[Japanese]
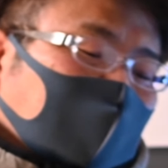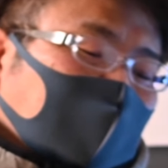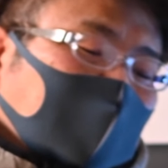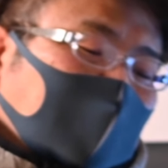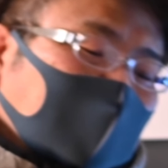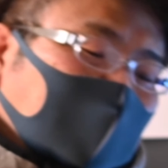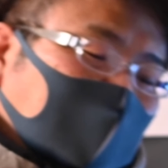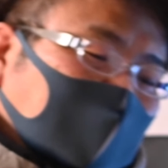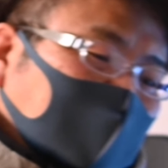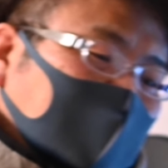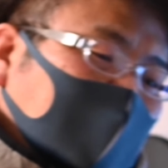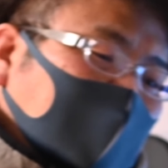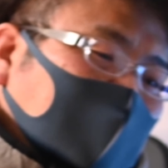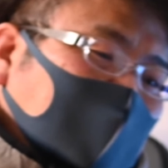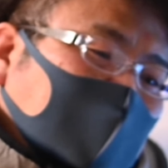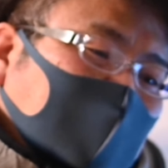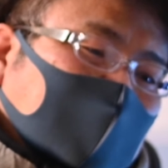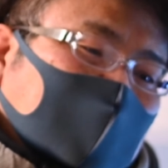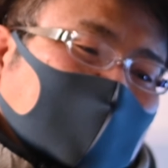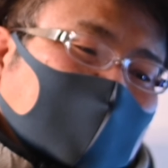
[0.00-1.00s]
1.2
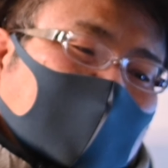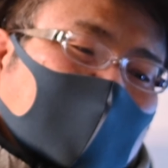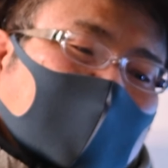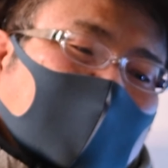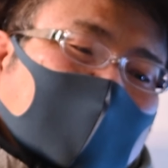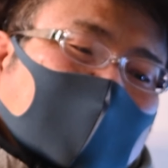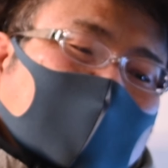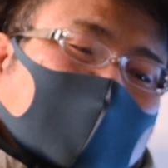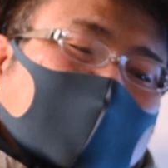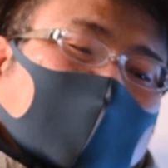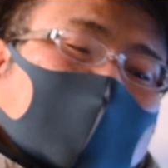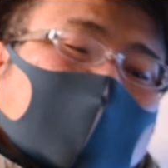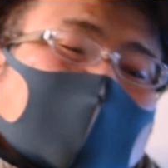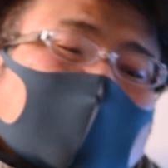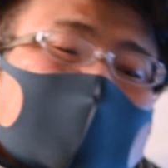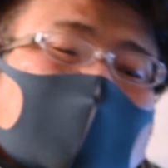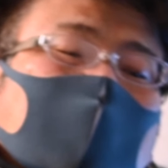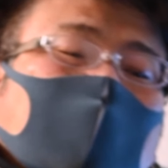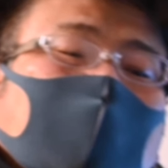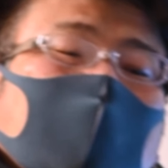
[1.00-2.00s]
ですね。
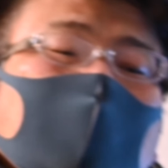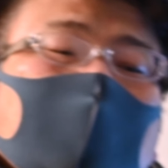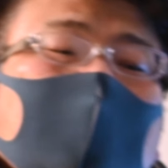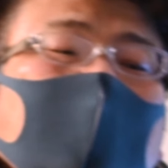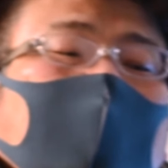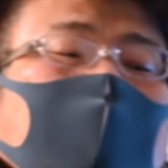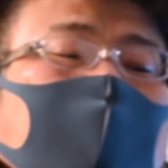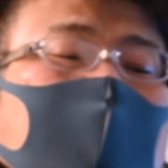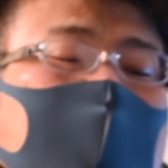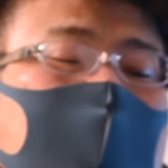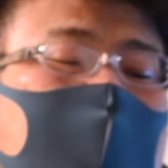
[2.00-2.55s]
ここにあります